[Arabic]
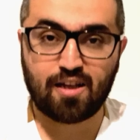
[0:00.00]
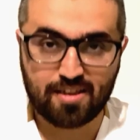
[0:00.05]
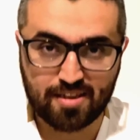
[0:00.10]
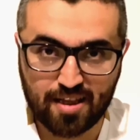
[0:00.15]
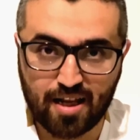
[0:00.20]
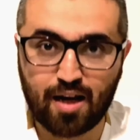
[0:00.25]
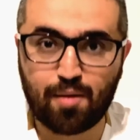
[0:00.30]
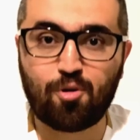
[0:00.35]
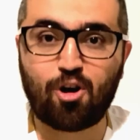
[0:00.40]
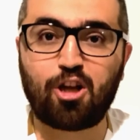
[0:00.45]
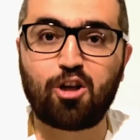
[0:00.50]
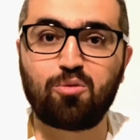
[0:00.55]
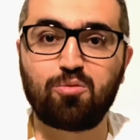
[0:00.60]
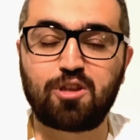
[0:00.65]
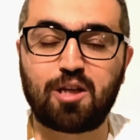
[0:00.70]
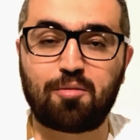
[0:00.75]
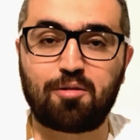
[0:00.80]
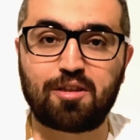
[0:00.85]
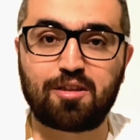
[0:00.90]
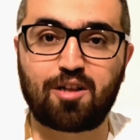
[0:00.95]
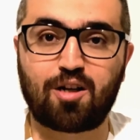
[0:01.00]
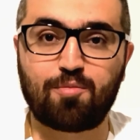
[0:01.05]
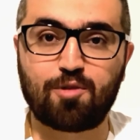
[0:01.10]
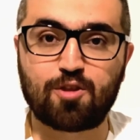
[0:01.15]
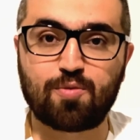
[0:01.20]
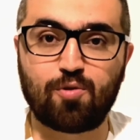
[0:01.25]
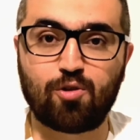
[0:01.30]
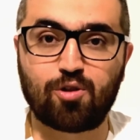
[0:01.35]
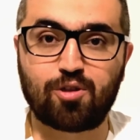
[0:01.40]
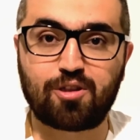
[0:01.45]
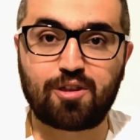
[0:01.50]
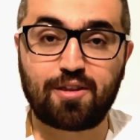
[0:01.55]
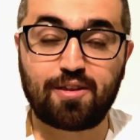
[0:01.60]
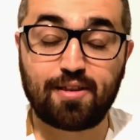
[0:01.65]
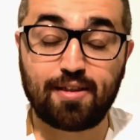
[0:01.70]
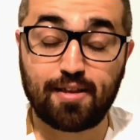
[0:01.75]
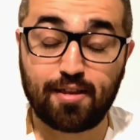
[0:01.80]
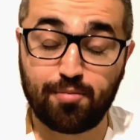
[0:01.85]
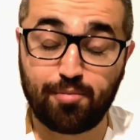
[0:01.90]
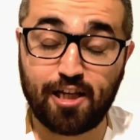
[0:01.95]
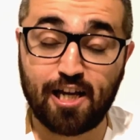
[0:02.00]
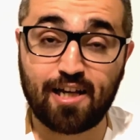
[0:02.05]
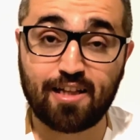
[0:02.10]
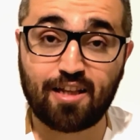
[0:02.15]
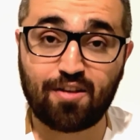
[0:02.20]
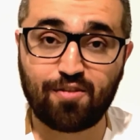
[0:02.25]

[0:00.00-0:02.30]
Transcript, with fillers: السلام عليكم متابعي دراما سبورت بهذا